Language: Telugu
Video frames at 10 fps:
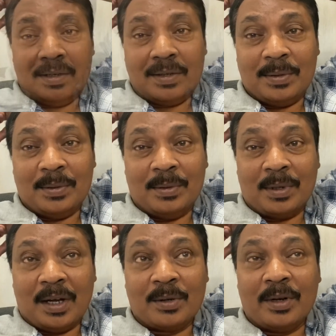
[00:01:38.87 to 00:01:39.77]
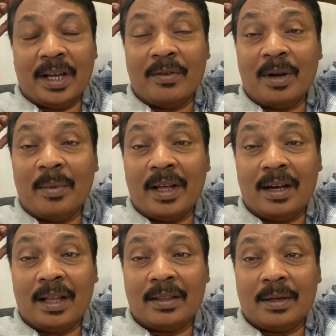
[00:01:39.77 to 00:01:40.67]
సో ఆటో డ్రైవర్ల
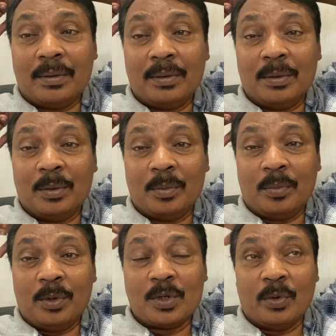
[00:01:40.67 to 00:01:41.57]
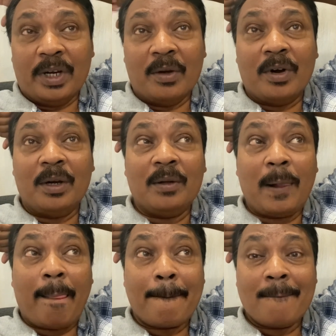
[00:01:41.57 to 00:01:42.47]
భార్యలందరూ పులుసు ఉండేవాళ్ళు
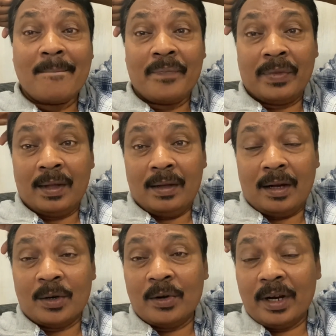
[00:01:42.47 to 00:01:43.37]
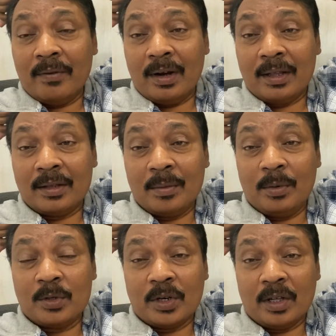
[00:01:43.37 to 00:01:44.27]
ఆటో డ్రైవర్లందరూ
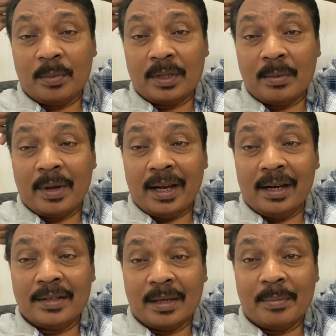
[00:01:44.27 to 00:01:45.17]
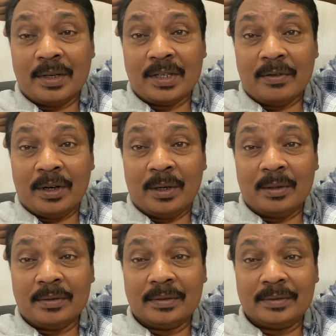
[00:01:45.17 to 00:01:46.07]
పులుసు ఉండకపోతే భార్యలను చంపేసేవాళ్ళు
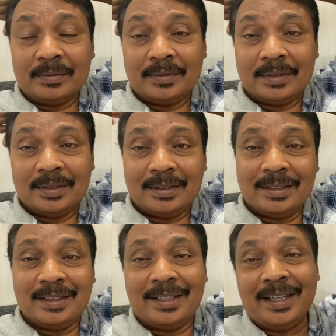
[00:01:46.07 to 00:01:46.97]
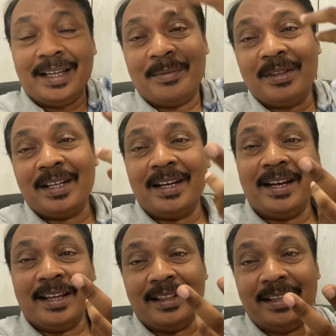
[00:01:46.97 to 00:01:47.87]
ఏమి
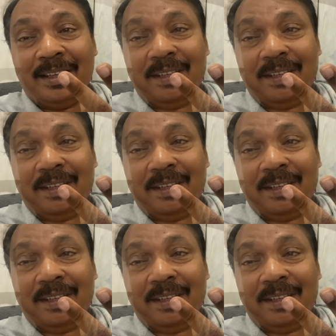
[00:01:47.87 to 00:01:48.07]
తండ్రి ఇది